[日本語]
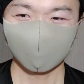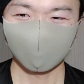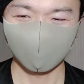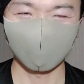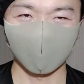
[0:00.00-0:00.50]

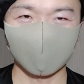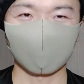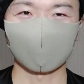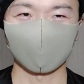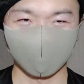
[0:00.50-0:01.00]
こともあり
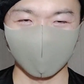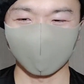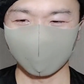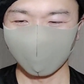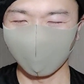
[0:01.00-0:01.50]
えますよね
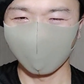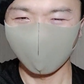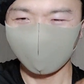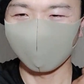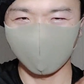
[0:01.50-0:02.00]
ほ
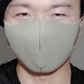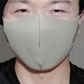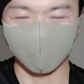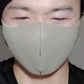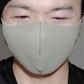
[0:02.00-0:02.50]
とんどの
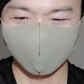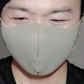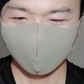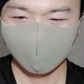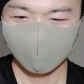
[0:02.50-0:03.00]
場合が。
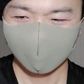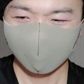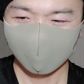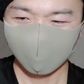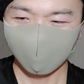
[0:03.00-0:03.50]

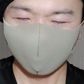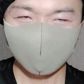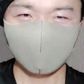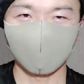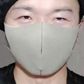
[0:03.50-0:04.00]
面
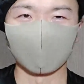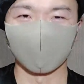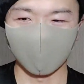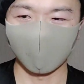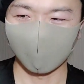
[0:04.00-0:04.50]
白いも
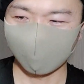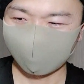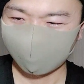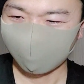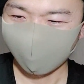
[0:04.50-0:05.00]
んで
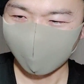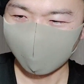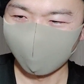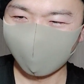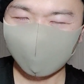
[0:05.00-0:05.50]

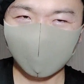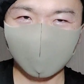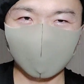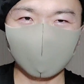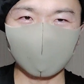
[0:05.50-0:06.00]
目
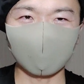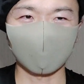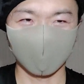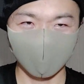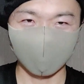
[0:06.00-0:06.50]
的の人っ
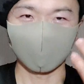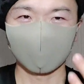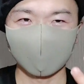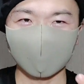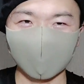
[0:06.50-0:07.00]
て
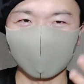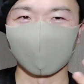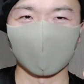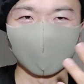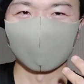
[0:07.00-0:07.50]
来てく
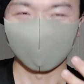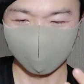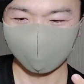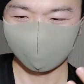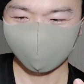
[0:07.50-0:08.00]
れないんです
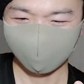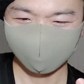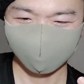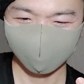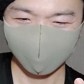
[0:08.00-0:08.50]
よ。
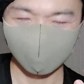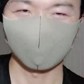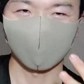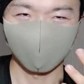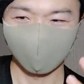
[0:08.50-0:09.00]
女
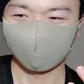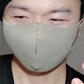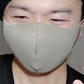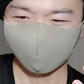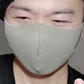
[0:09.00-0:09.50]
性も
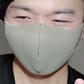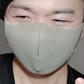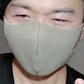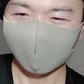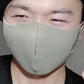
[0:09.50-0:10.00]

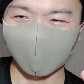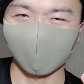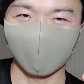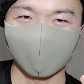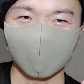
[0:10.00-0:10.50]
なん
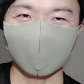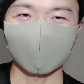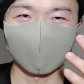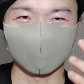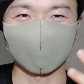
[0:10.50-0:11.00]
か
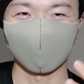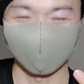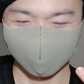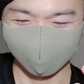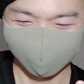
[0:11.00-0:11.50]
変なやつ来ちゃうん
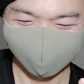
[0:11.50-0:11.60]
ですよ